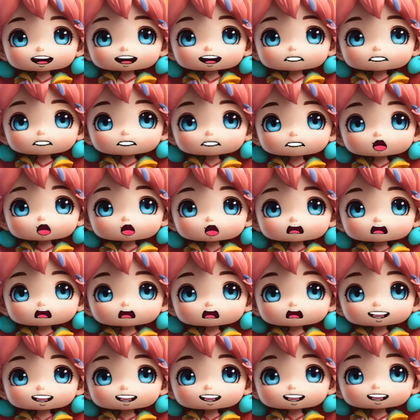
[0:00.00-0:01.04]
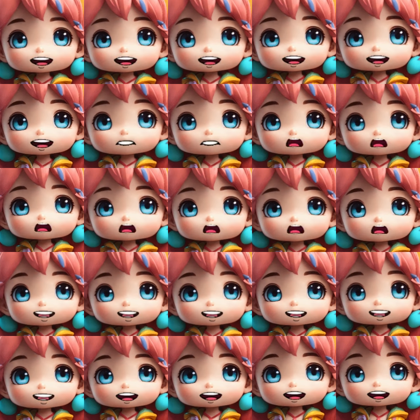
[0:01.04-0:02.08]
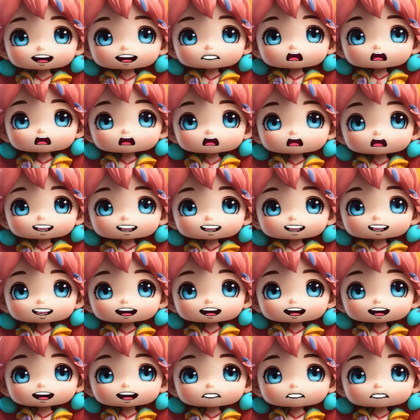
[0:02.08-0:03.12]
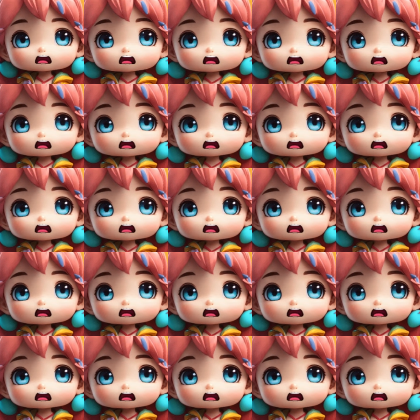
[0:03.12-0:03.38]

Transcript: Hem, nanti kasih foto Clara lagi tidur ya